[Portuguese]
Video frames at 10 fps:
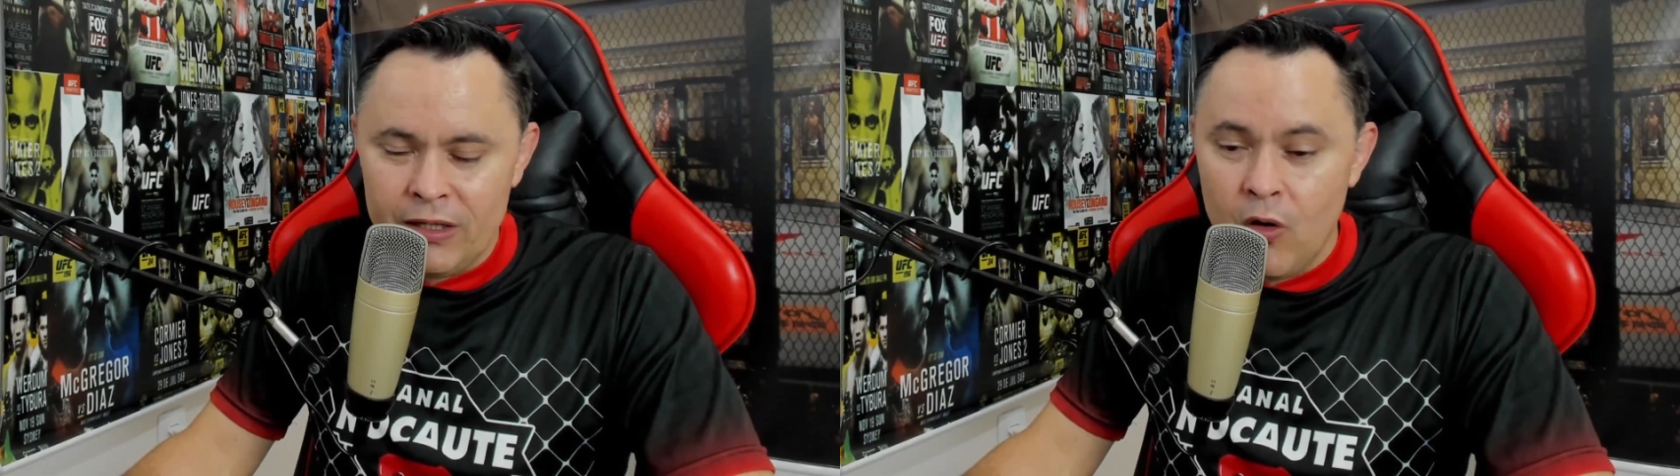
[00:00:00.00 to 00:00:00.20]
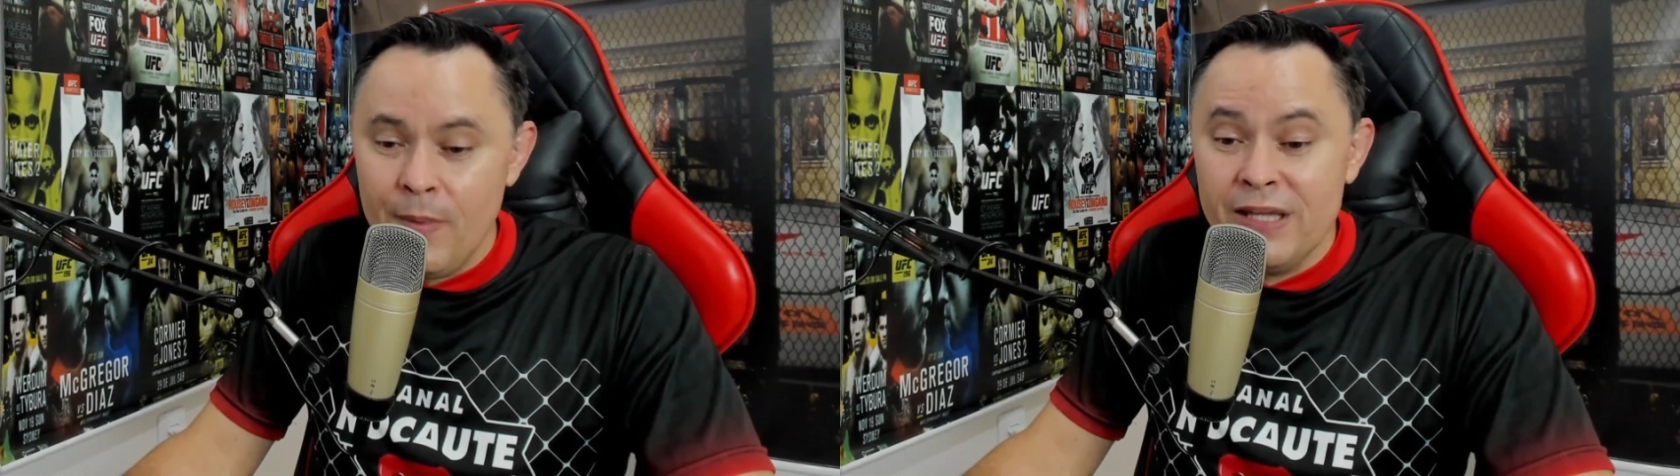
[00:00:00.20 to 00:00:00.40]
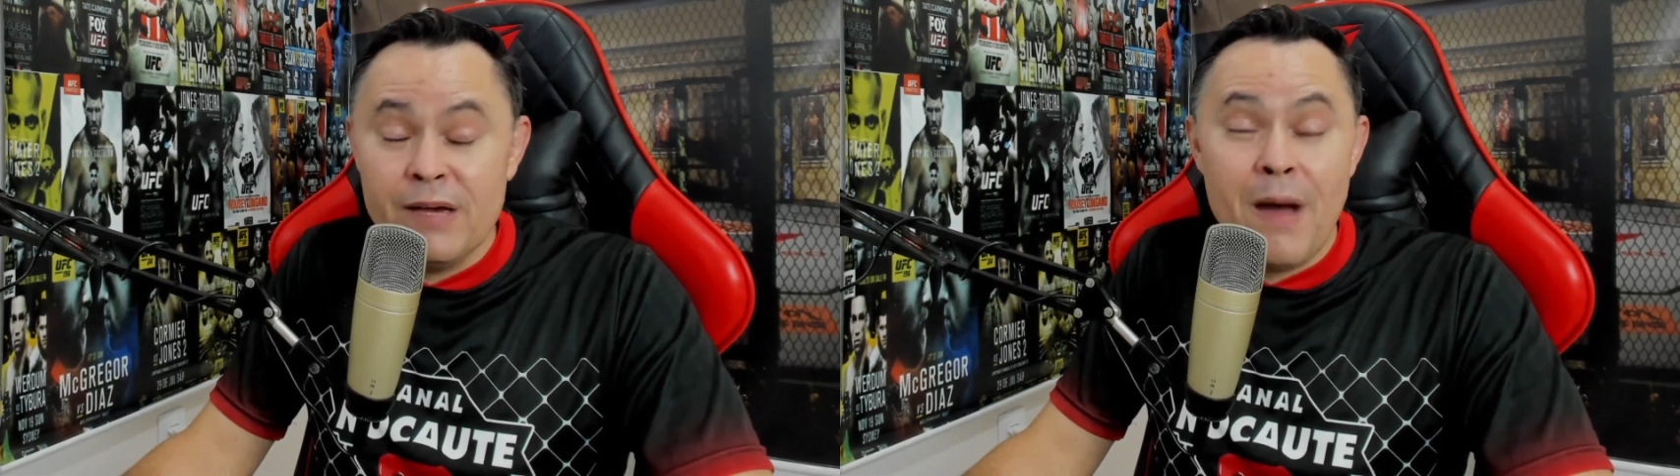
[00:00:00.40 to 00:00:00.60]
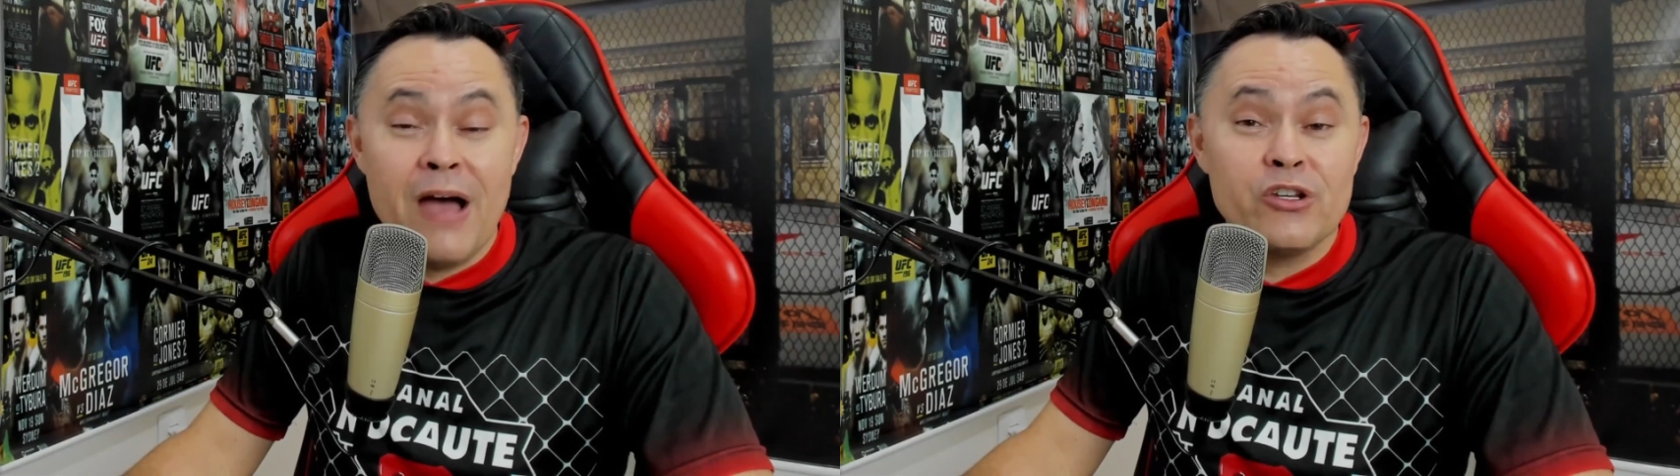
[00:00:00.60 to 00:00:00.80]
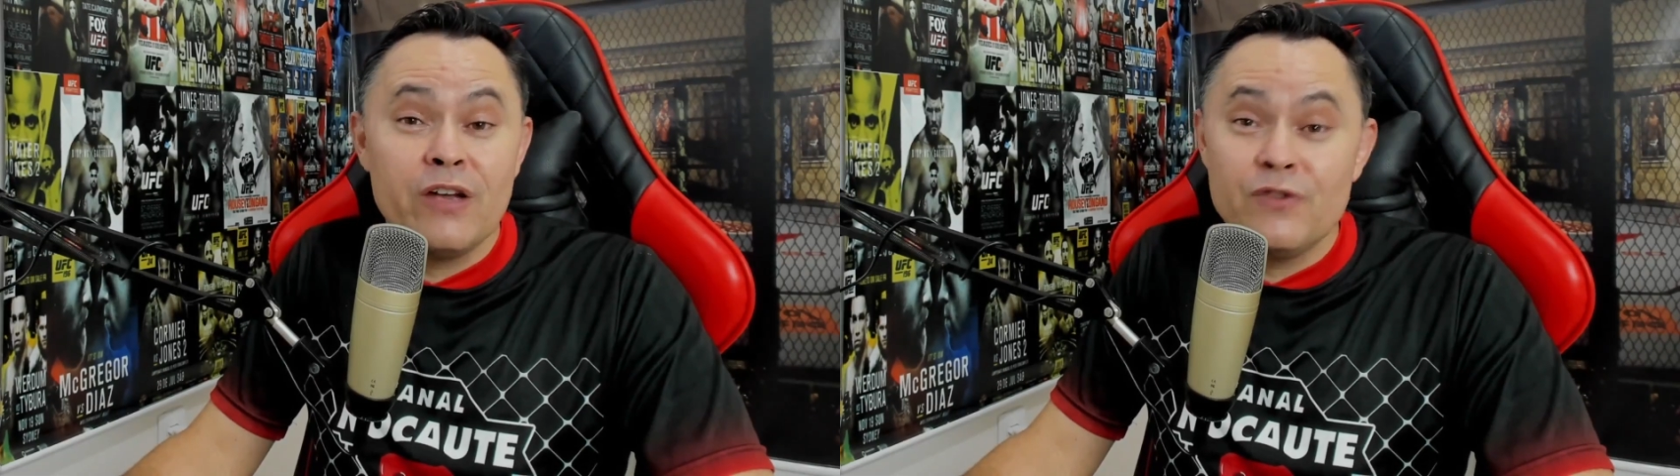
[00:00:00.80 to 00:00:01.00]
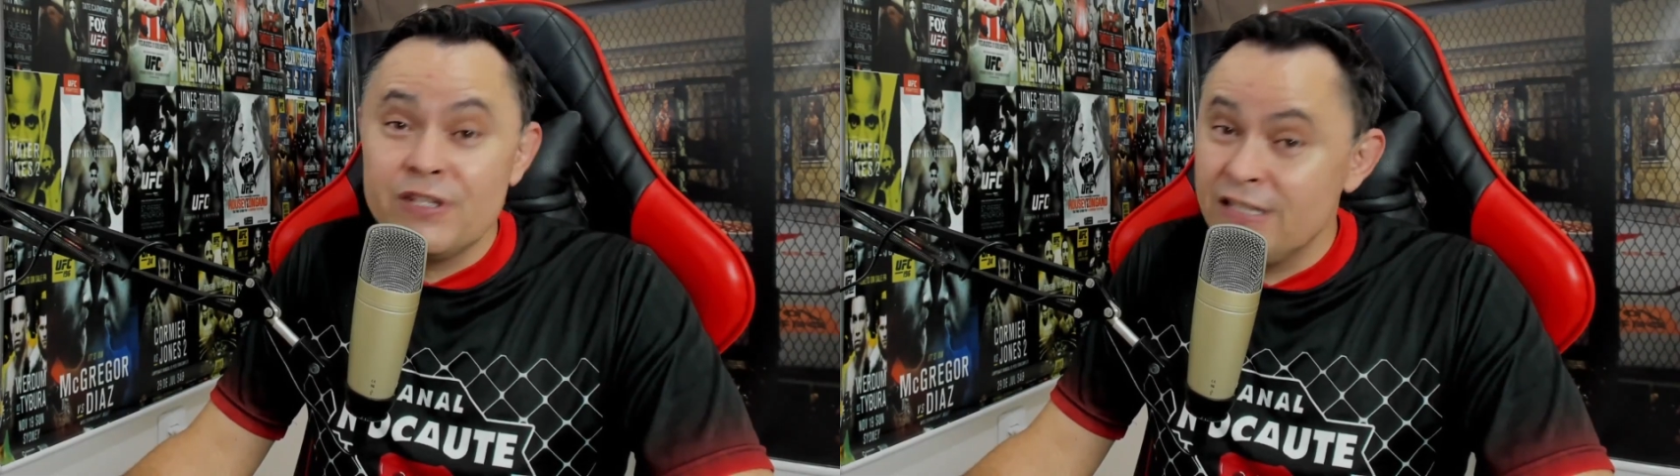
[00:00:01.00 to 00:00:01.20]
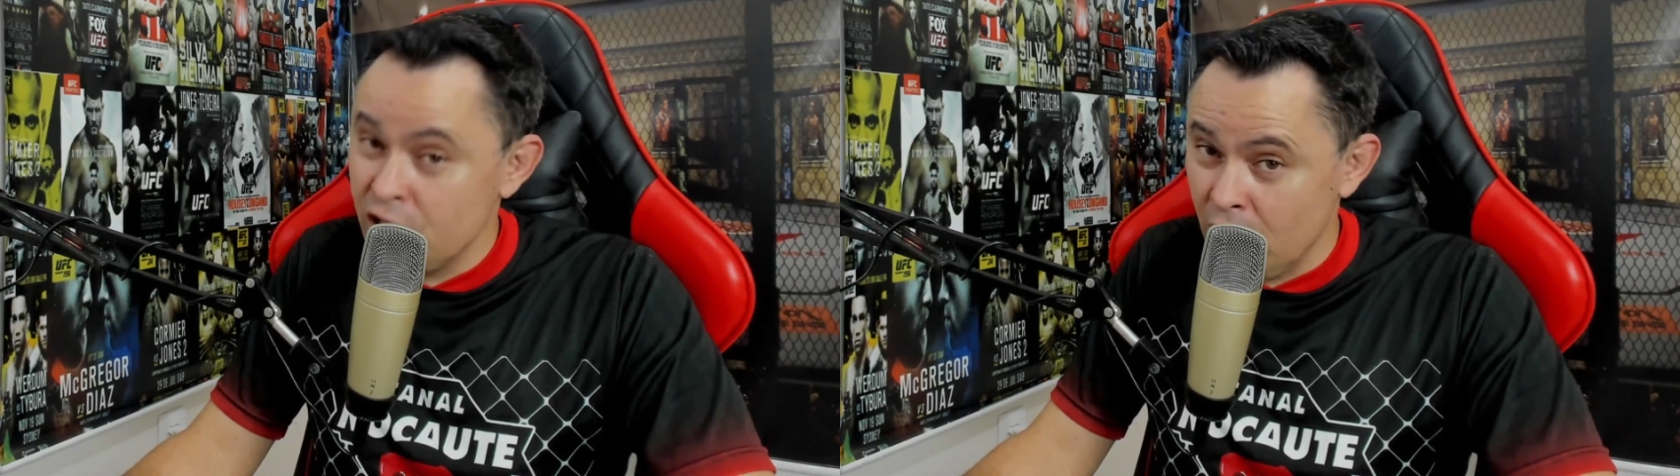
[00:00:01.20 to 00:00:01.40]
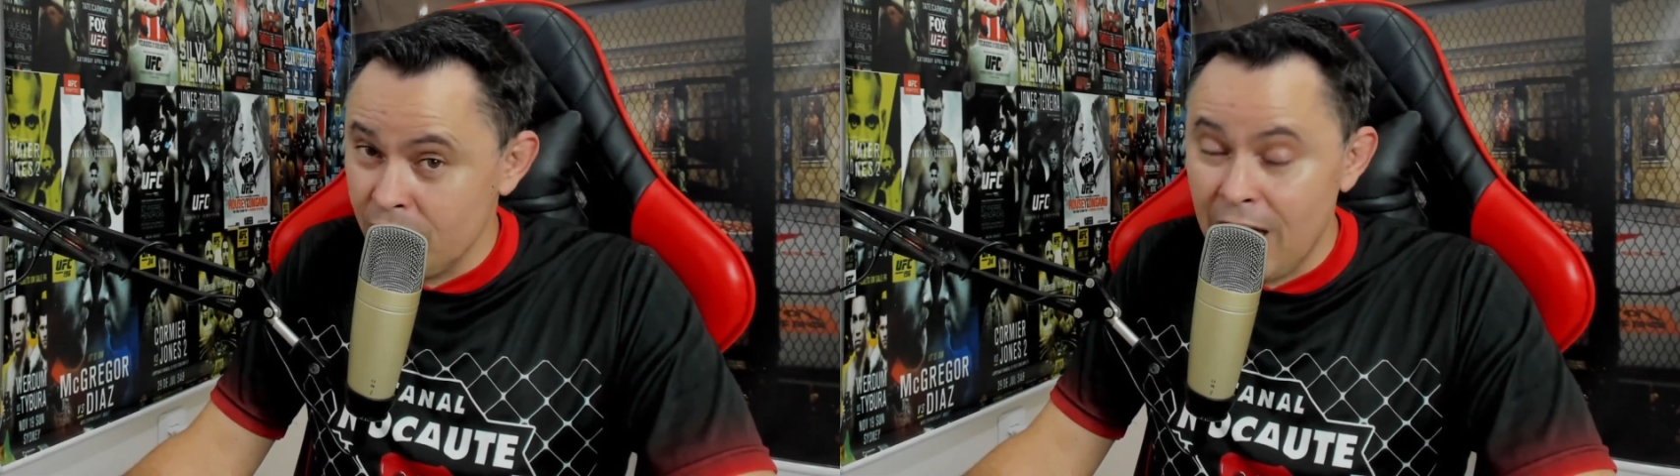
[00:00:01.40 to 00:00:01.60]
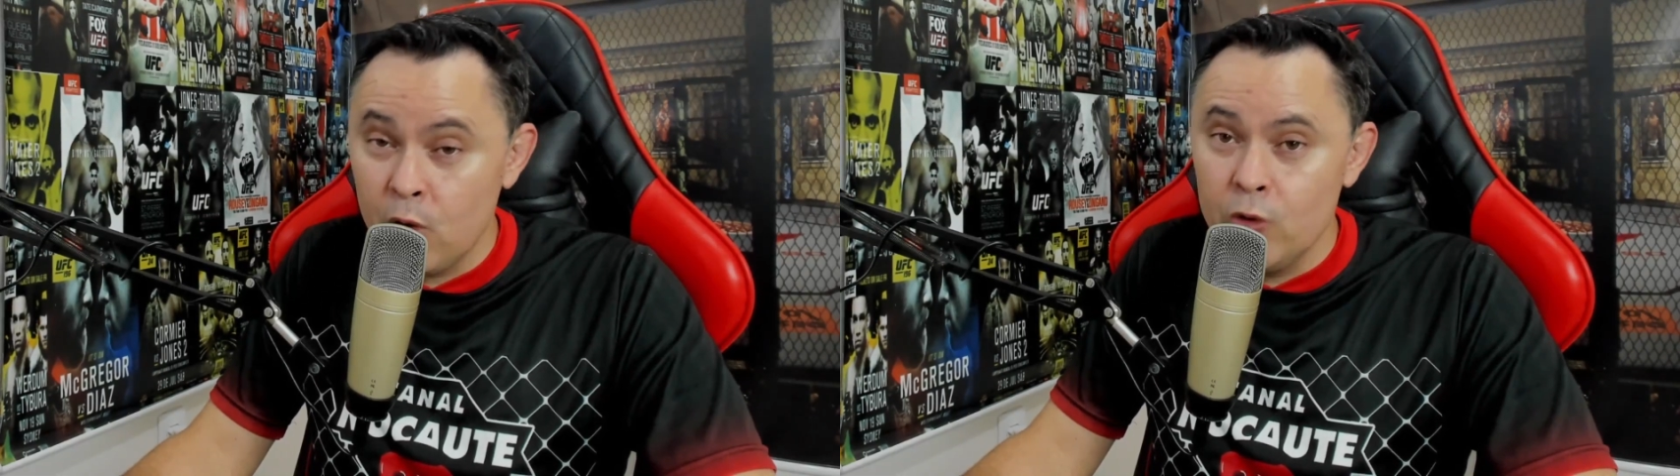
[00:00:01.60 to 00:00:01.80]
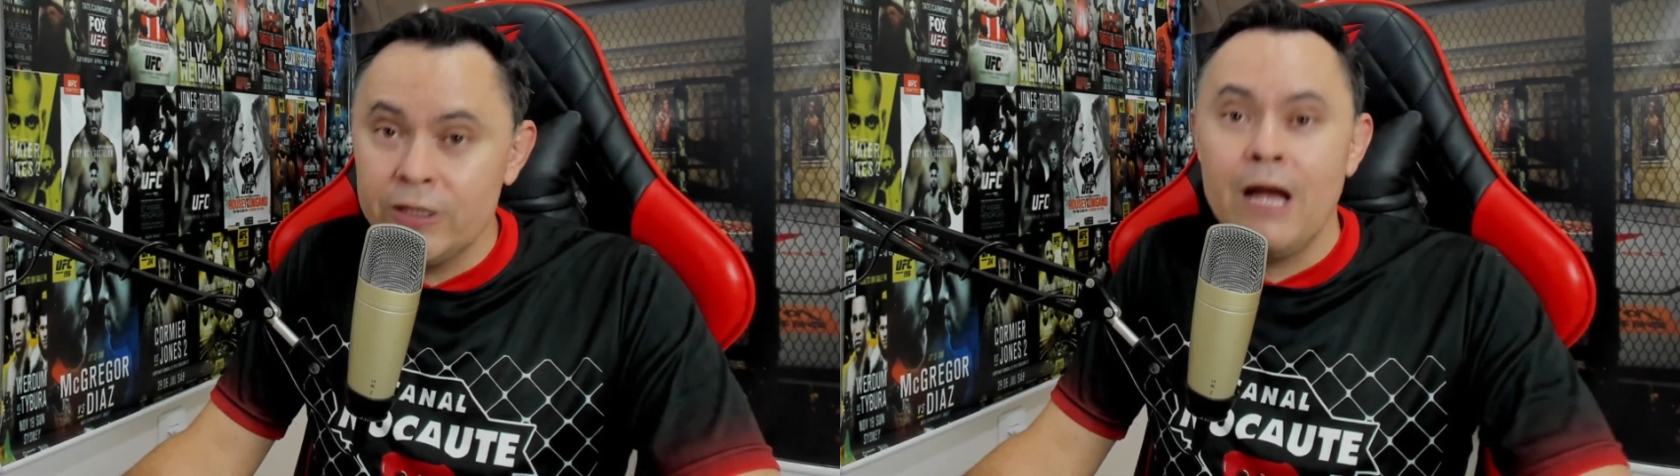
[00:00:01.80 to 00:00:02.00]
Comente aí embaixo o que, que vocês acharam da
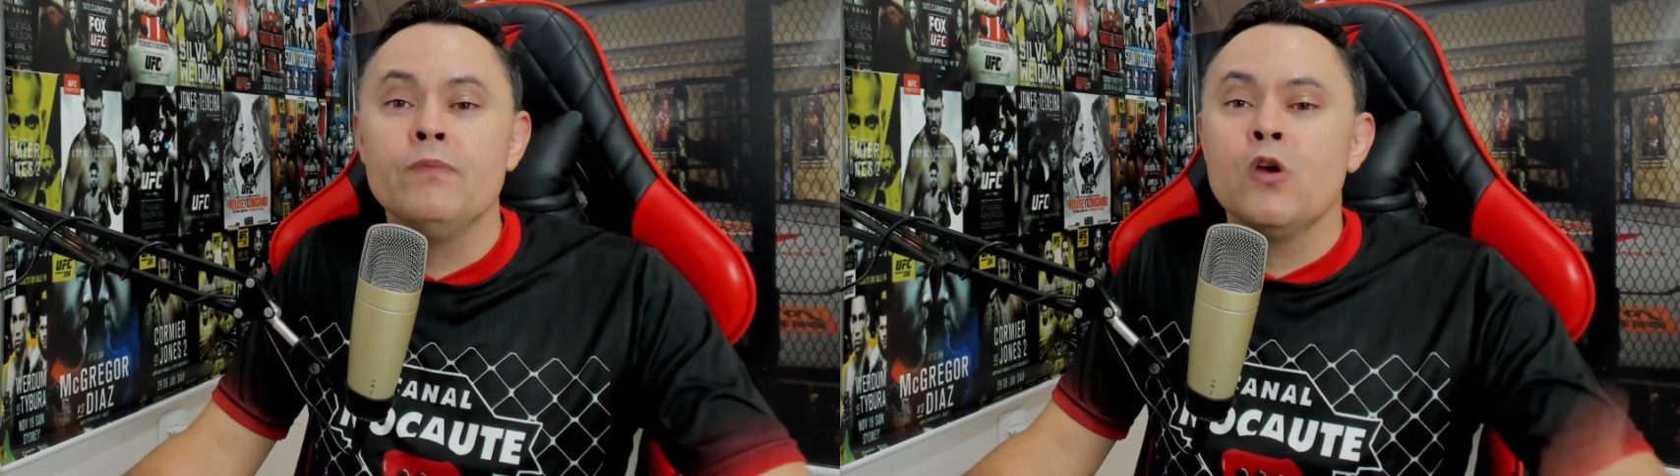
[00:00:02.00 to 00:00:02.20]
luta,